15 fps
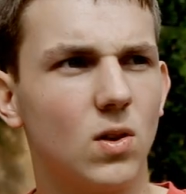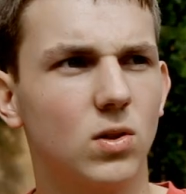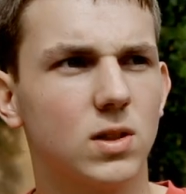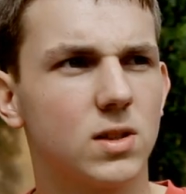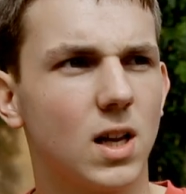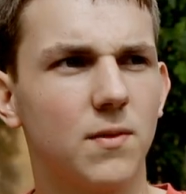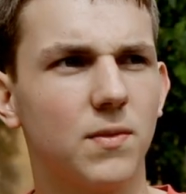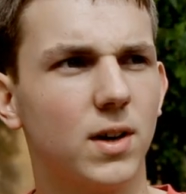Und
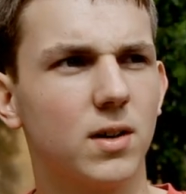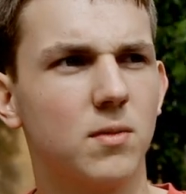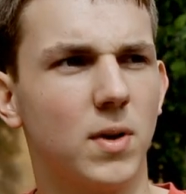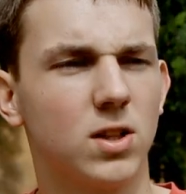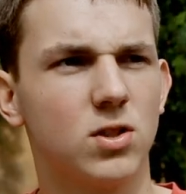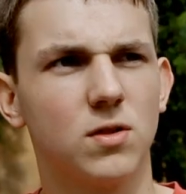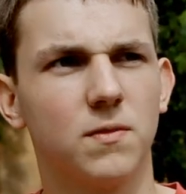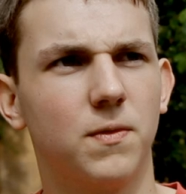es einfach
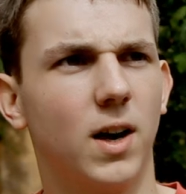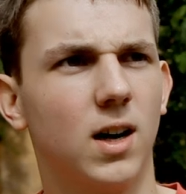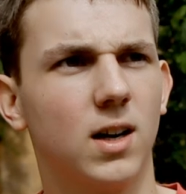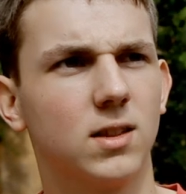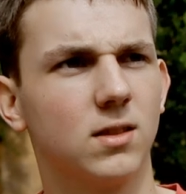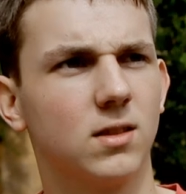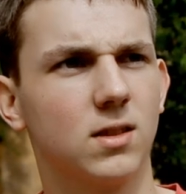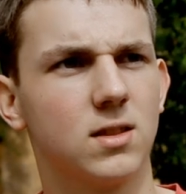
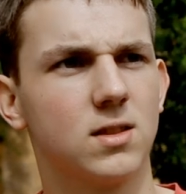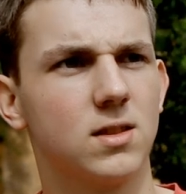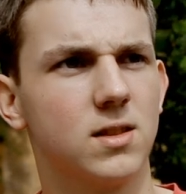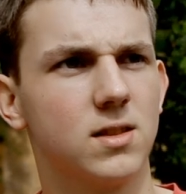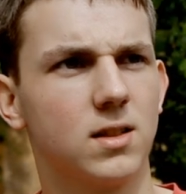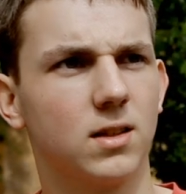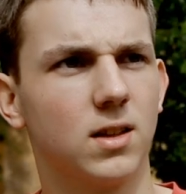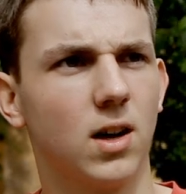menschenverachtend ist,
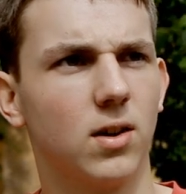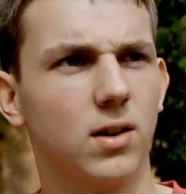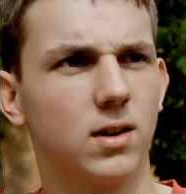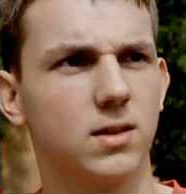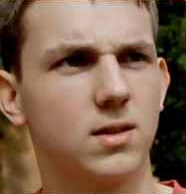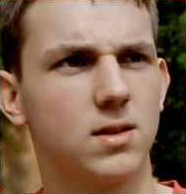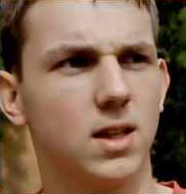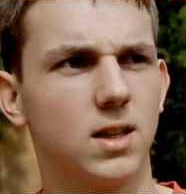diese
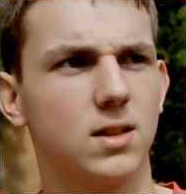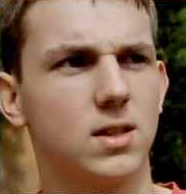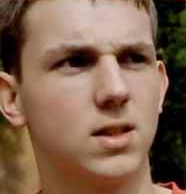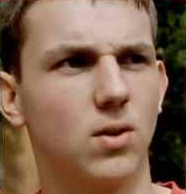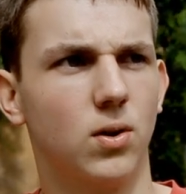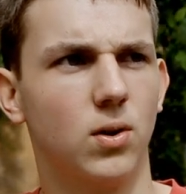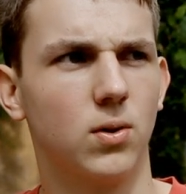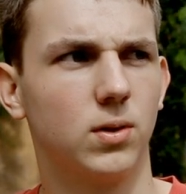
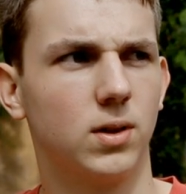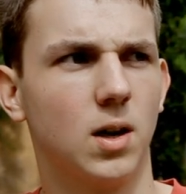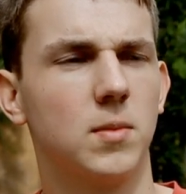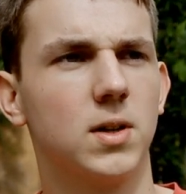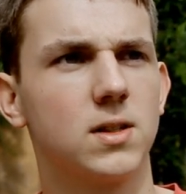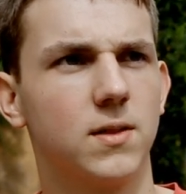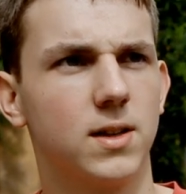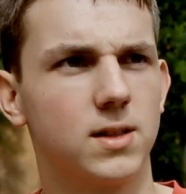360 Euro,
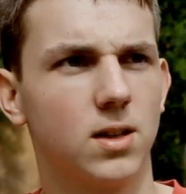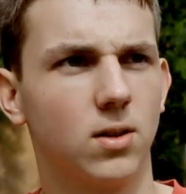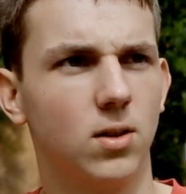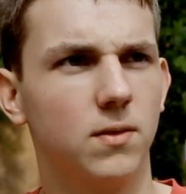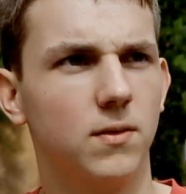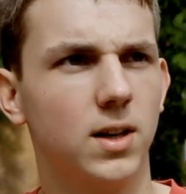damals waren es ja noch